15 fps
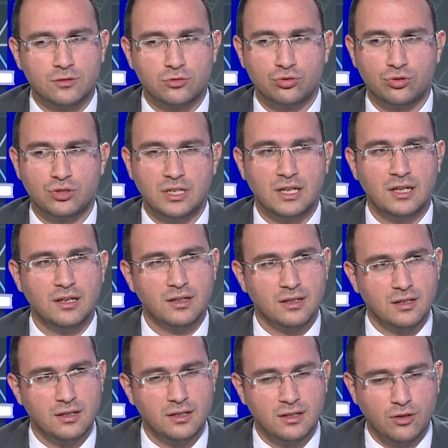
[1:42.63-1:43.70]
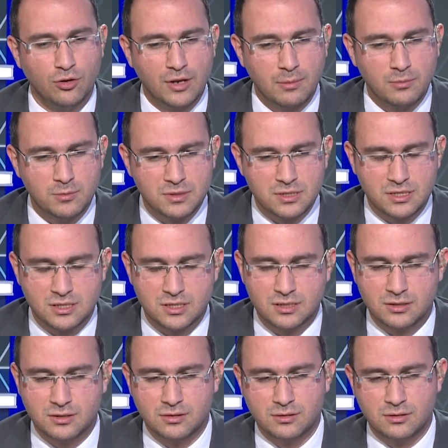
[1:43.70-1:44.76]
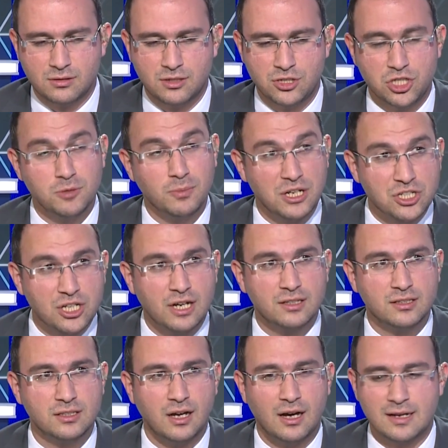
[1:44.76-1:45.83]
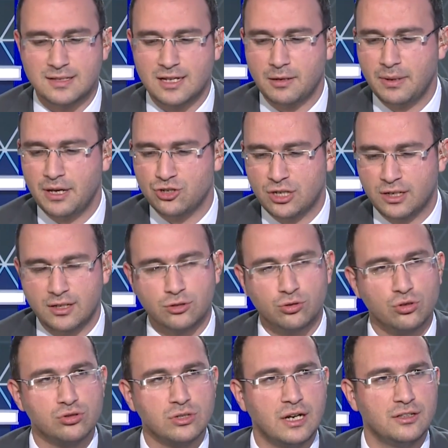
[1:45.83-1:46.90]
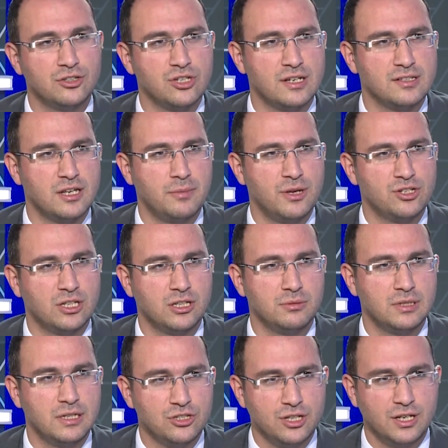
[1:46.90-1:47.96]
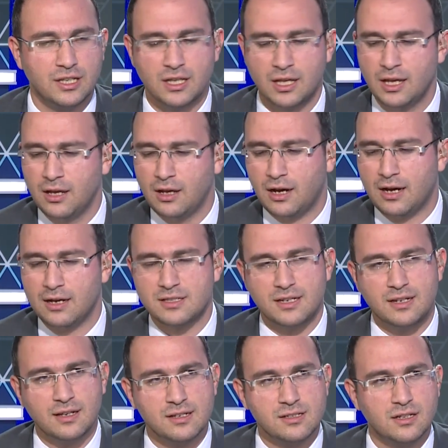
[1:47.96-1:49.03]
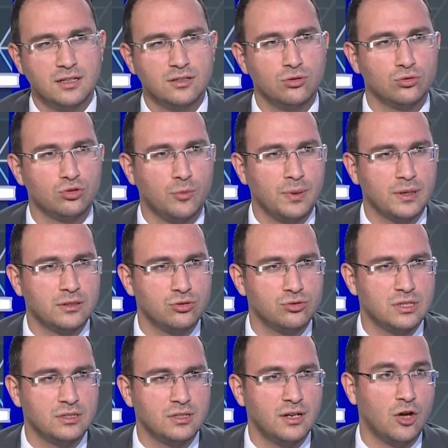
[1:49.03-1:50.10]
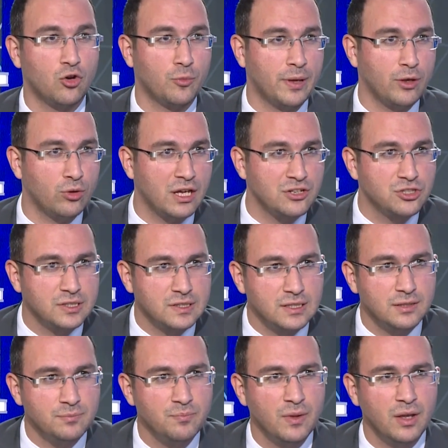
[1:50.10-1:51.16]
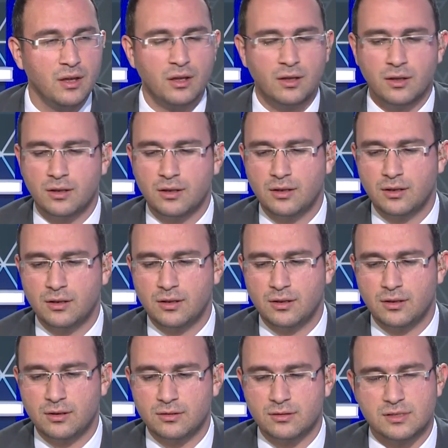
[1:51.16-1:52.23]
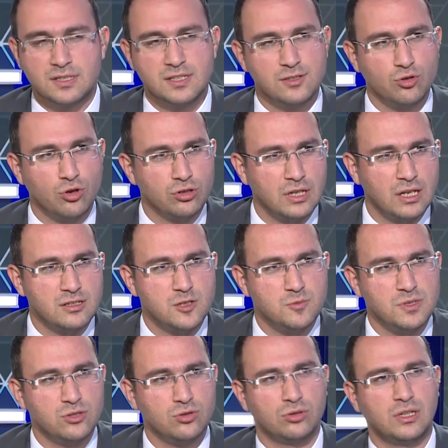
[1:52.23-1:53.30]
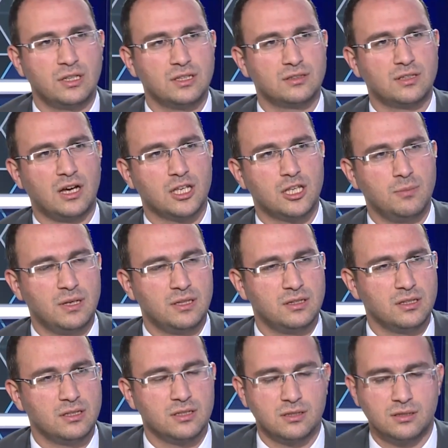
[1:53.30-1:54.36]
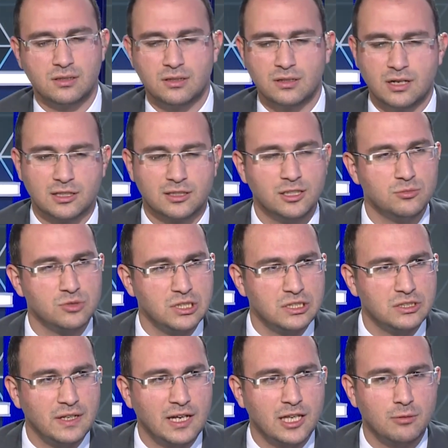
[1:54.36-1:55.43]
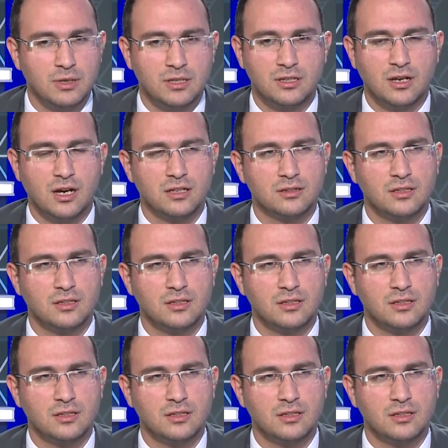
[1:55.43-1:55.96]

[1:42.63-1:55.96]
Tabii. Türkiye e, önemli bir işi başardı. Azerbaycan'la dost kardeş Azerbaycan'la birleşerek evet. Azeri gazın Anadolu toprakları üzerinden Avrupa'ya ulaştırdı. Evet. Ee, siz de oradaydınız, biz de oradaydık. Takip ettik. E, katılımcıları takip ettik.